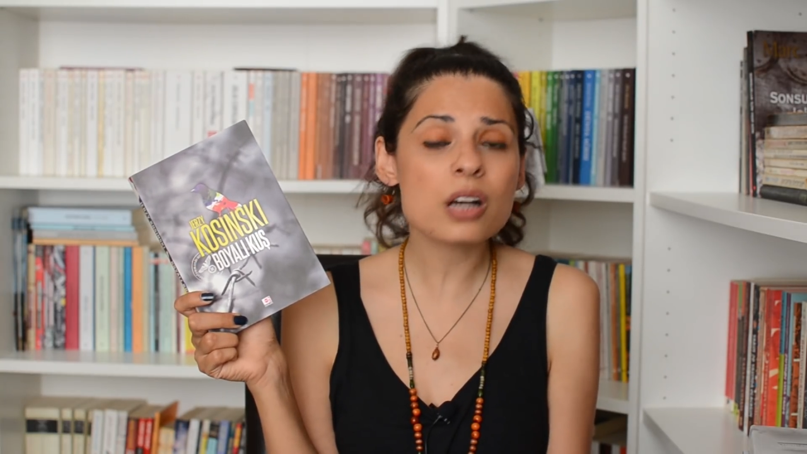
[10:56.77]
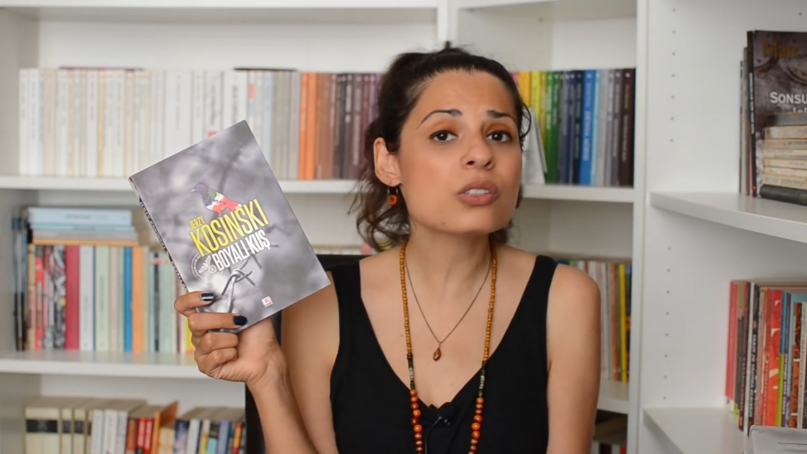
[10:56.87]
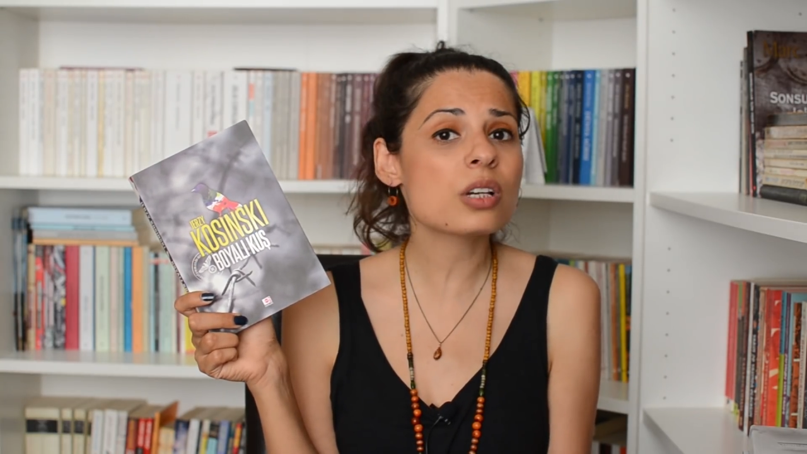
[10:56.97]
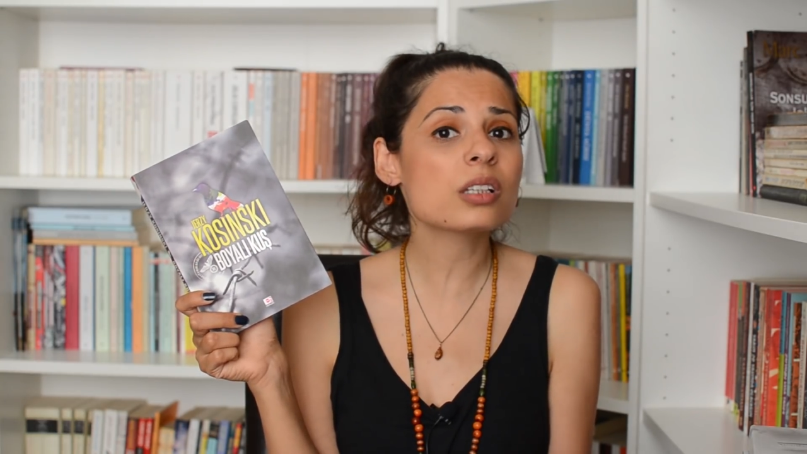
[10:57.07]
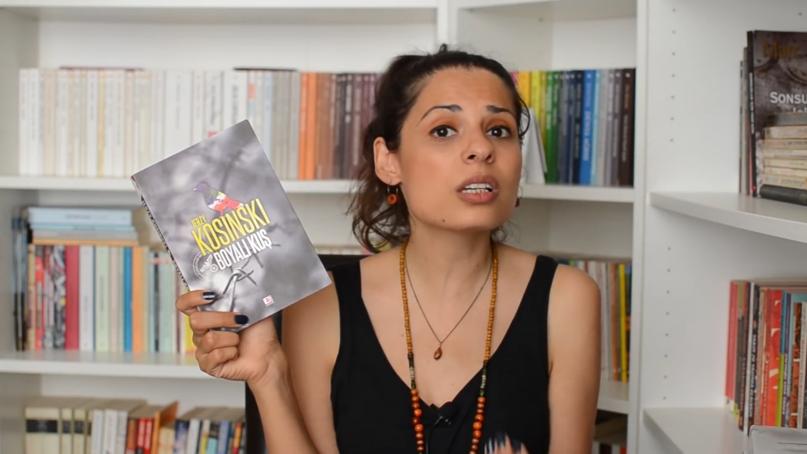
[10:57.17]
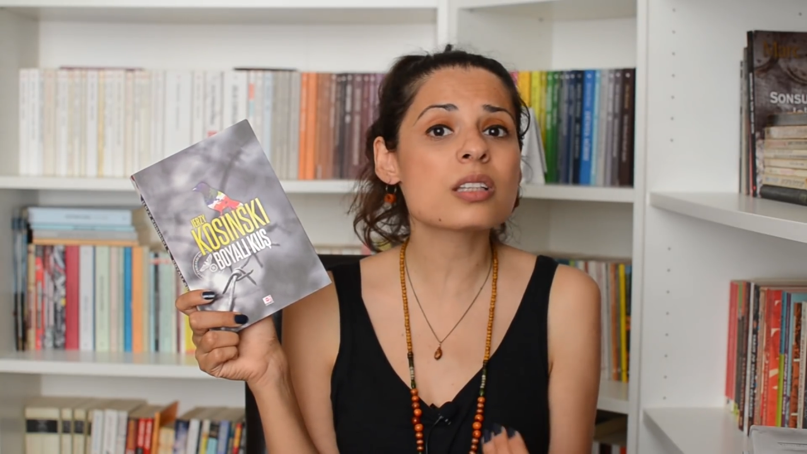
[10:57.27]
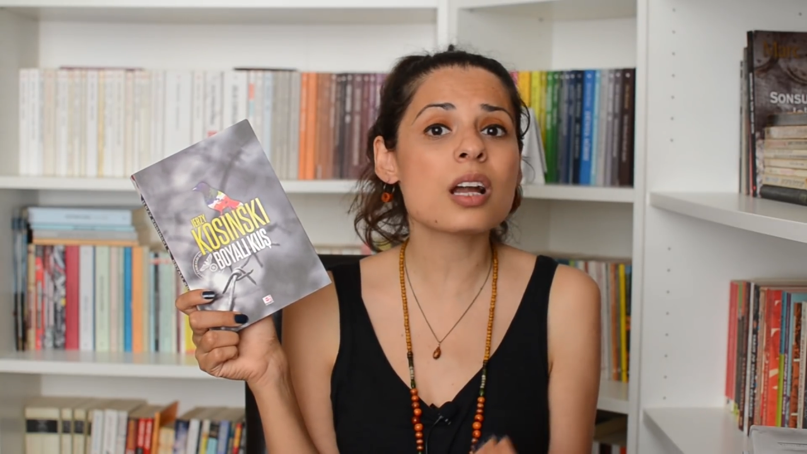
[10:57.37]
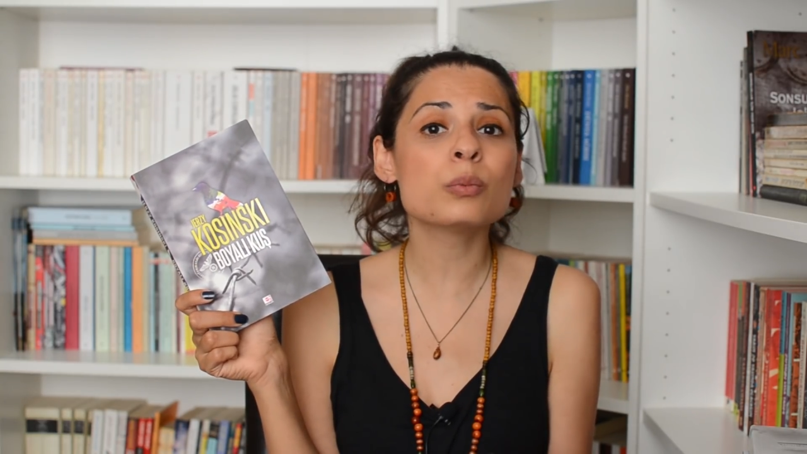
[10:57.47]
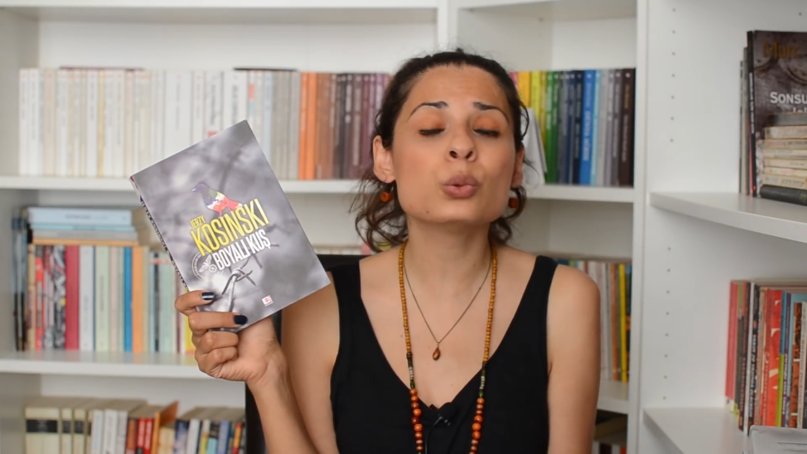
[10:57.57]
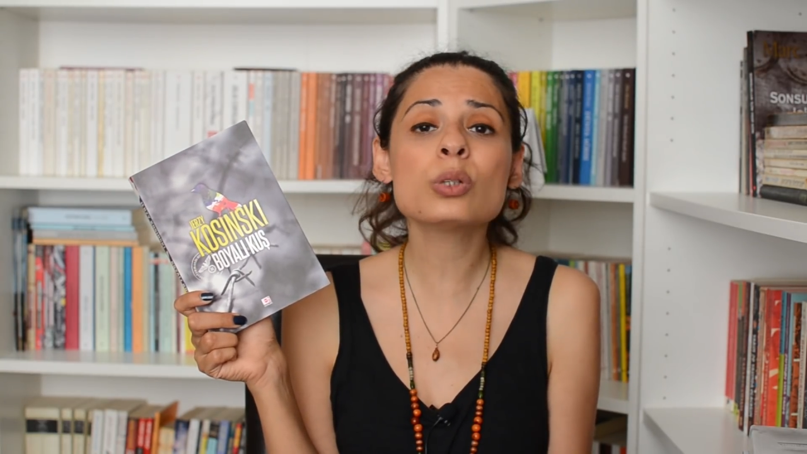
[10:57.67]
ancak
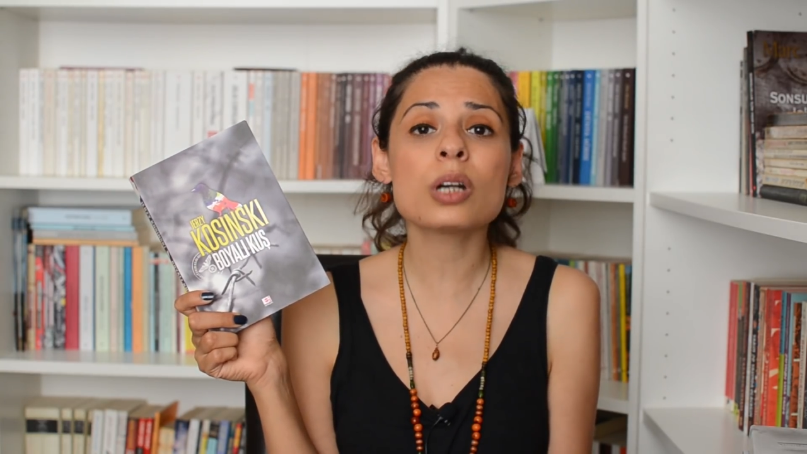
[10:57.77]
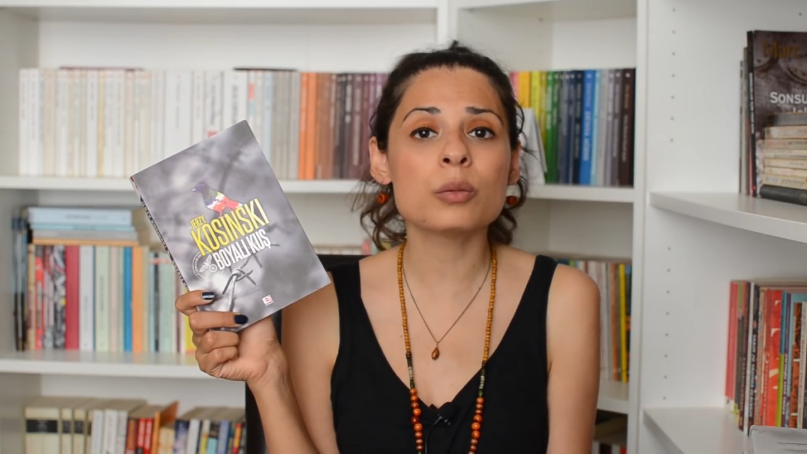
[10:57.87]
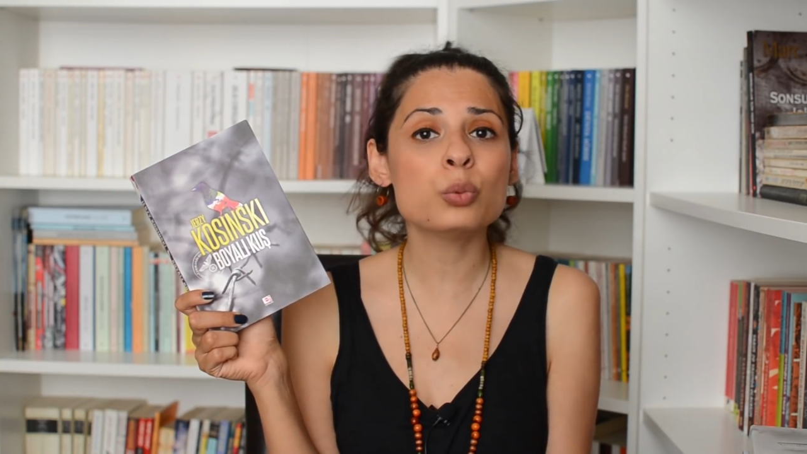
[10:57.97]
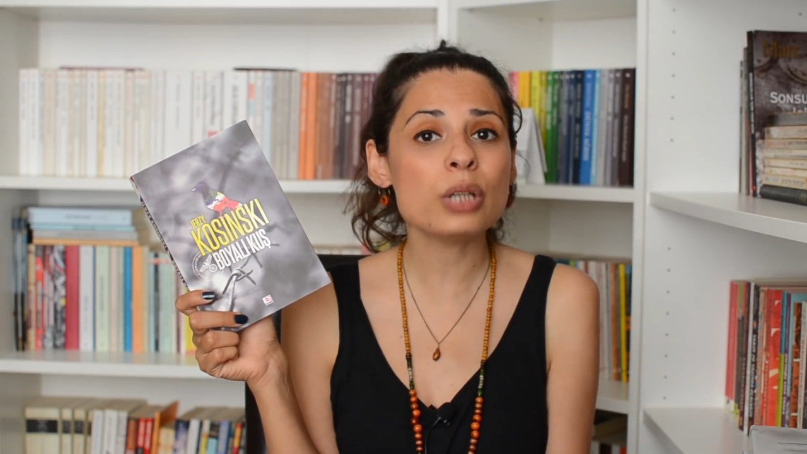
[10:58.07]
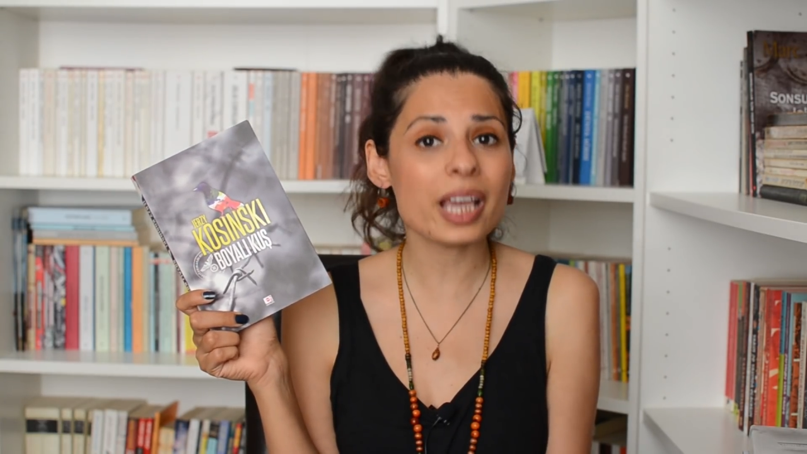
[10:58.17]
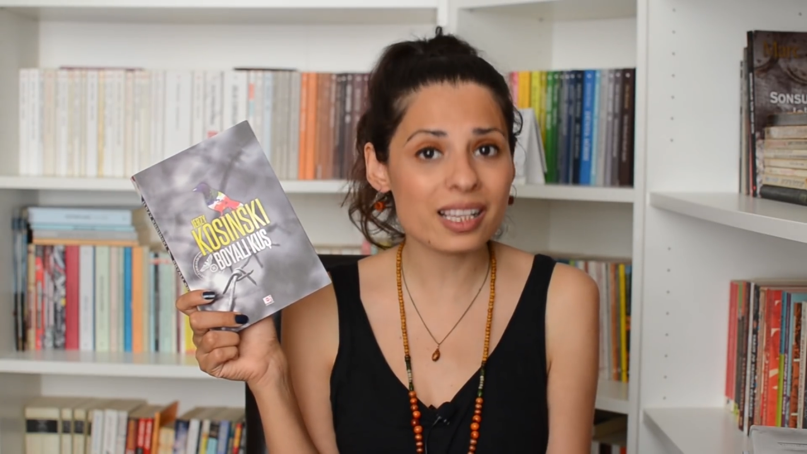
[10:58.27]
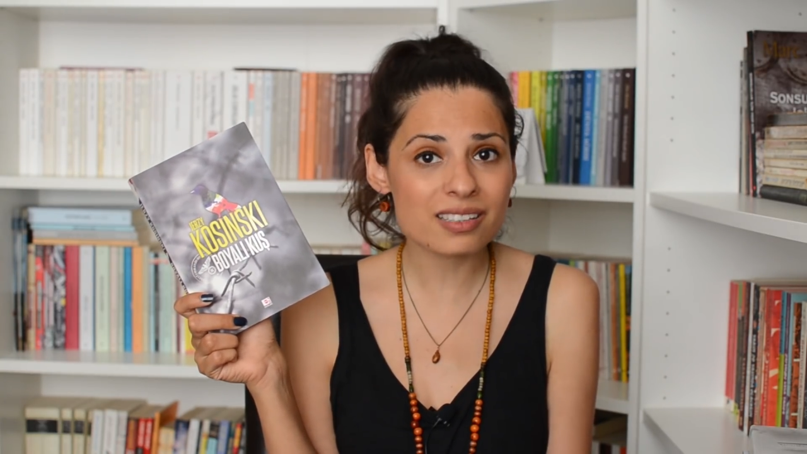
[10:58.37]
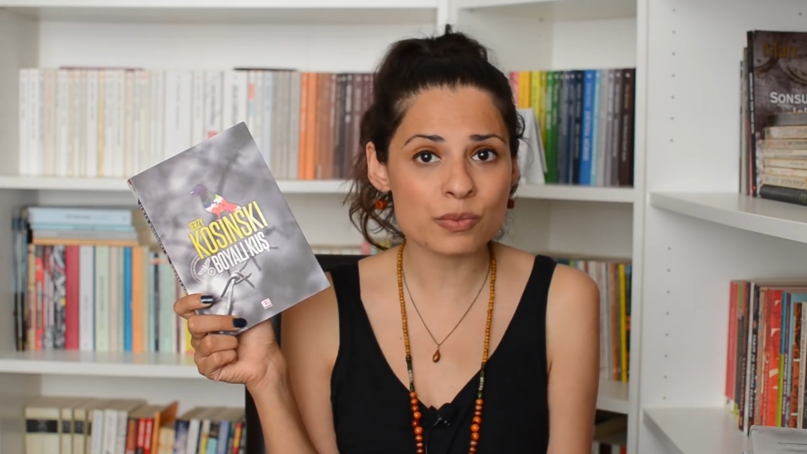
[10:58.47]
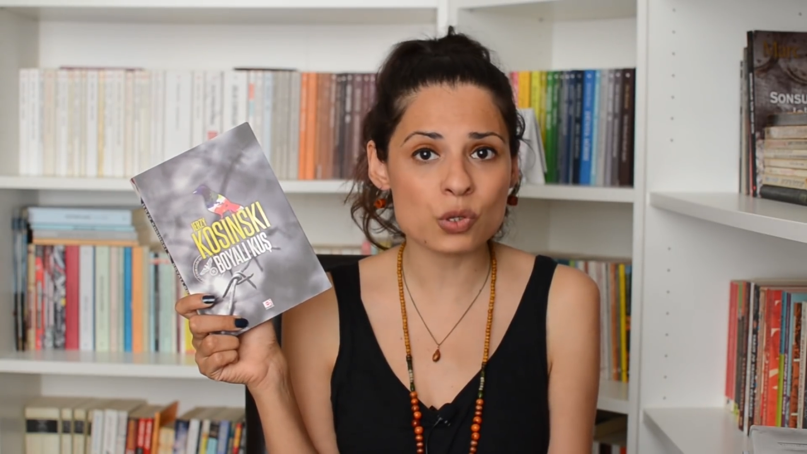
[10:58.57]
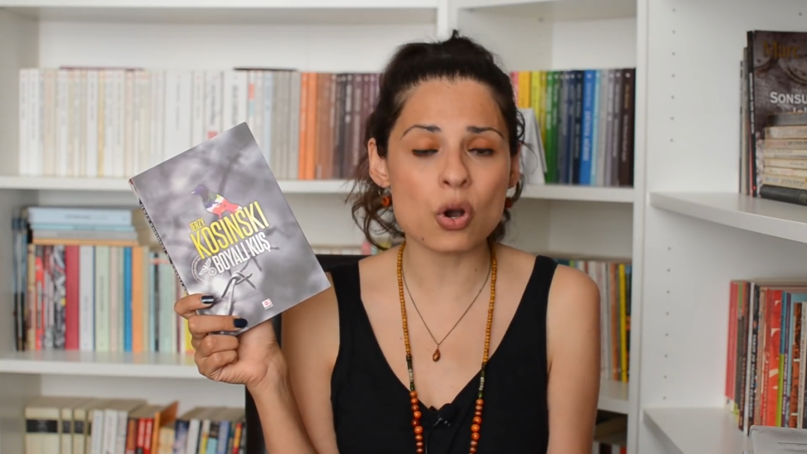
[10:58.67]
yazar bunu kabul
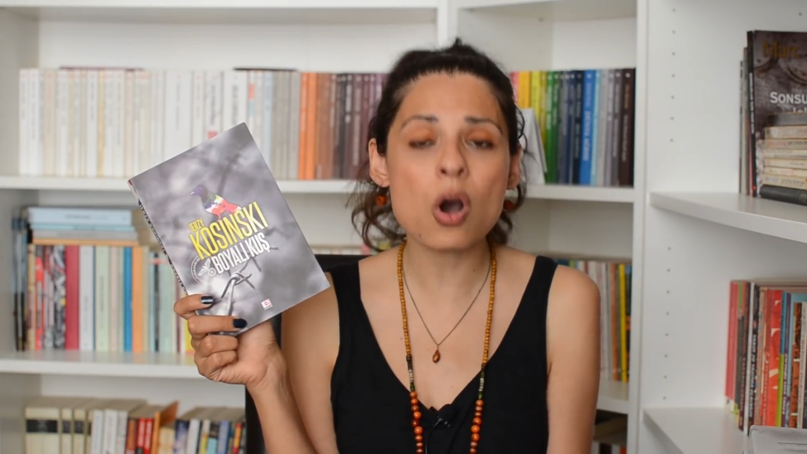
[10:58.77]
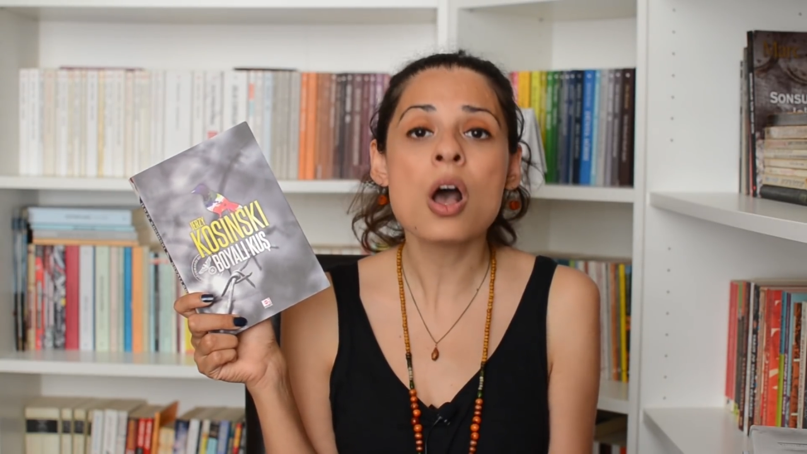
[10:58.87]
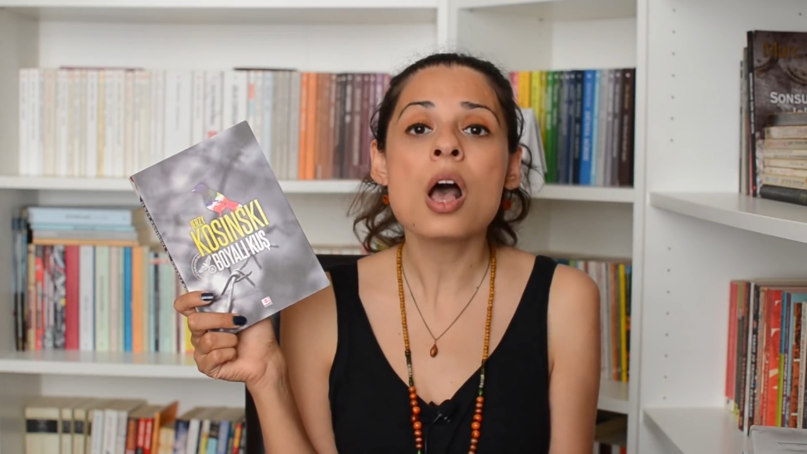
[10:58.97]
etmiyor.